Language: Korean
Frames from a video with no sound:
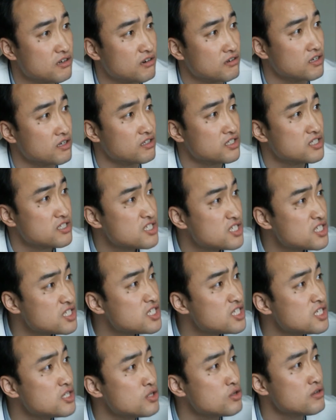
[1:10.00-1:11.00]
그거를
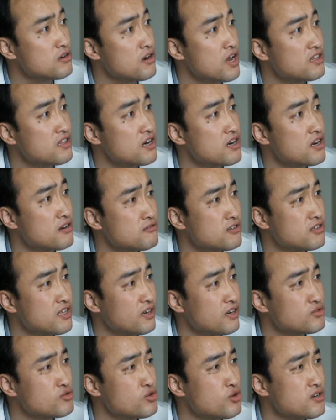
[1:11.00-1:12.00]
치료를
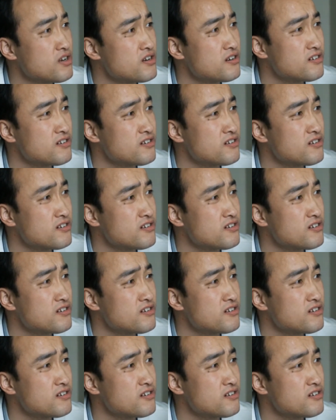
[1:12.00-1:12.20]
해달라고 그냥